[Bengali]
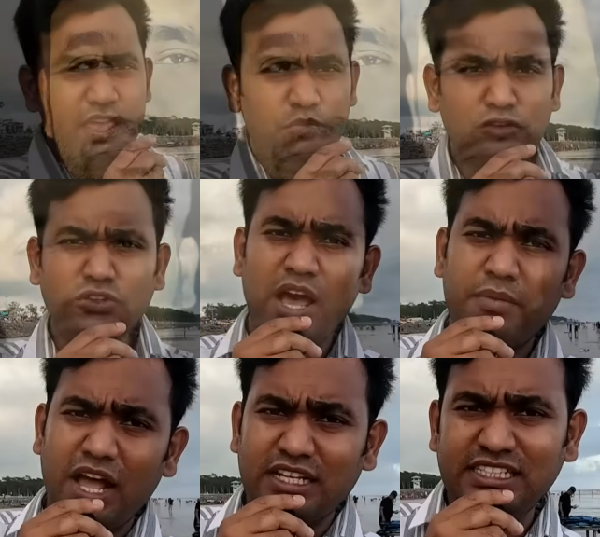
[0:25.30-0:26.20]
এই মুহূর্তে
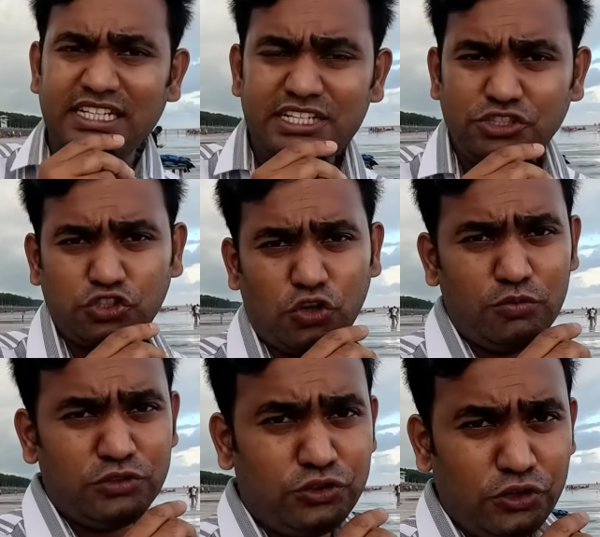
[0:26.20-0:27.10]
আমরা আছি
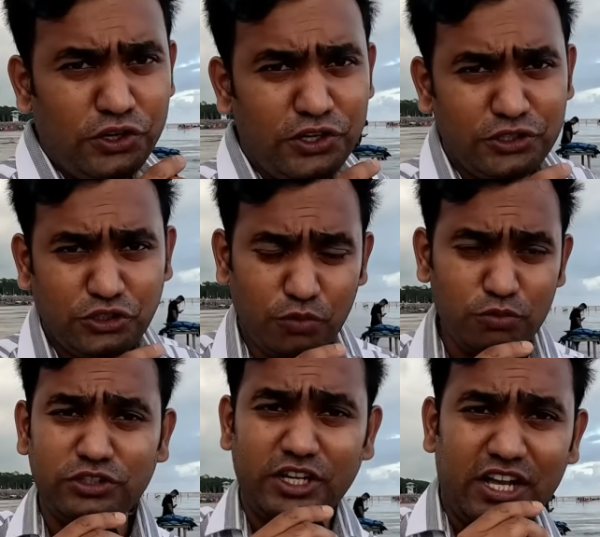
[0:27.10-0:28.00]
সমুদ্র
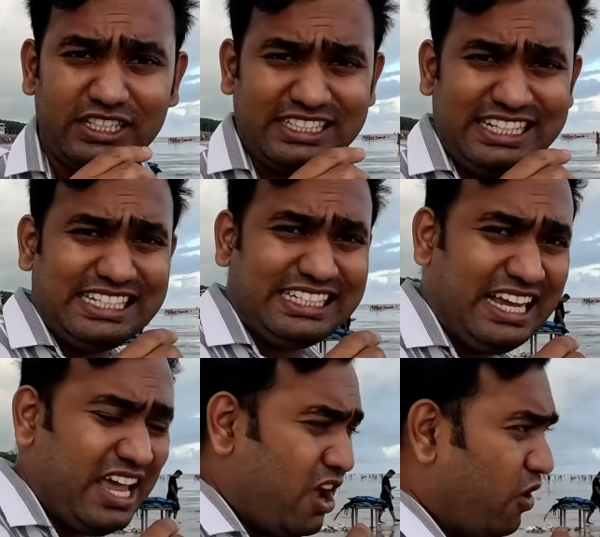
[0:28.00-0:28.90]
সমুদ্রে আছি ঠিক আছে
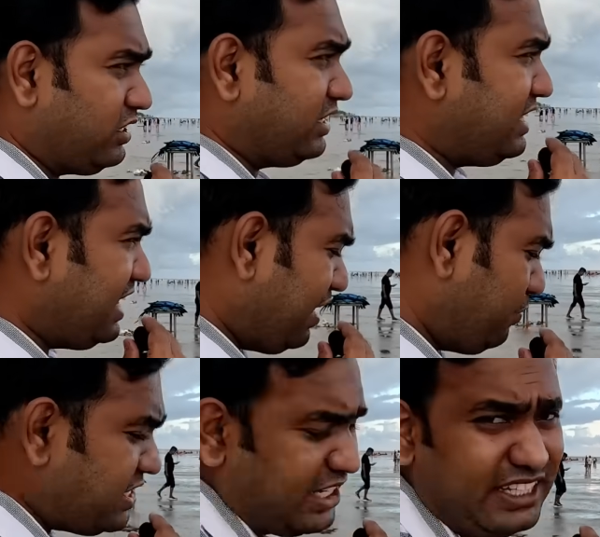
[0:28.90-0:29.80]
অর্থাৎ দীঘার
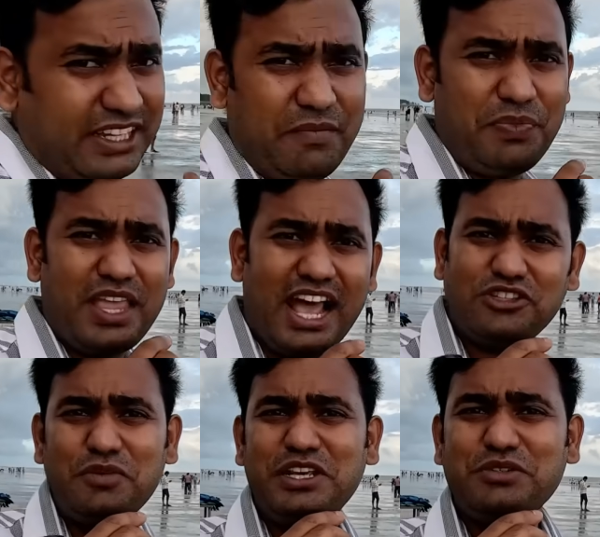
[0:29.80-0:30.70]
বিচেতে
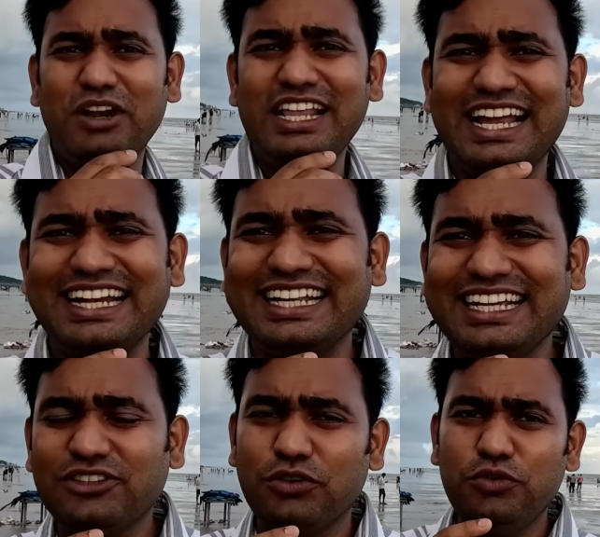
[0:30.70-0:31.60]
অ্যাকচুয়ালি বেশ বলা যায় না
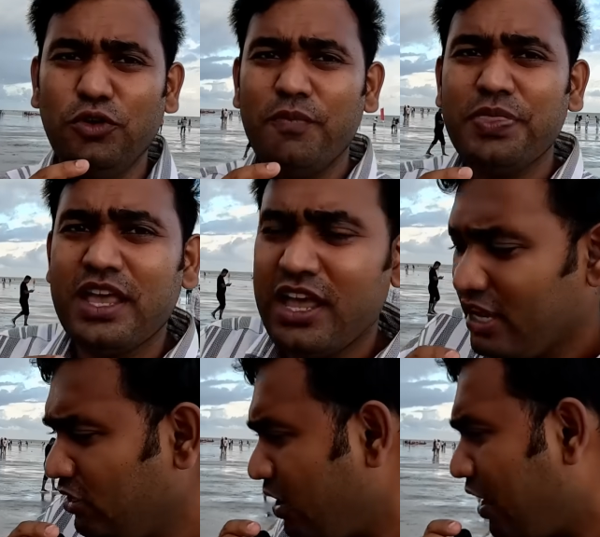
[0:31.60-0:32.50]
এটাকে তবুও
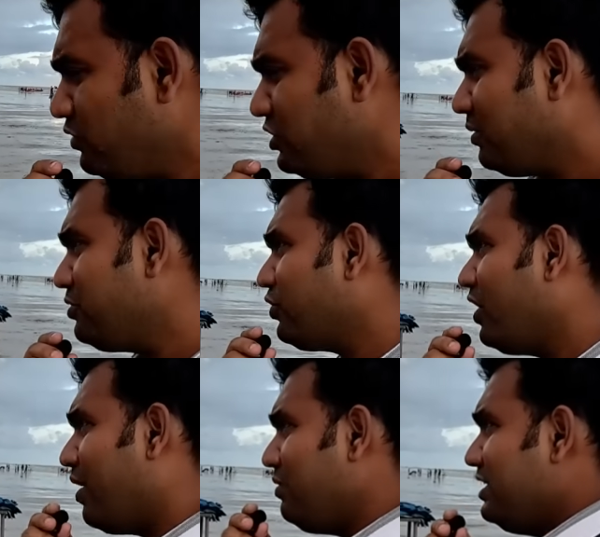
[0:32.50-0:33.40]
কিন্তু এখন যেটা
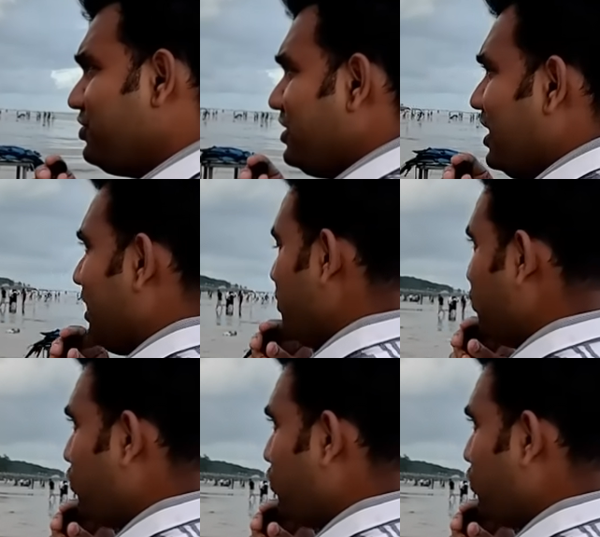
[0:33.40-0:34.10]
বিষয় আমি ইঞ্জিনিয়ার কিংশু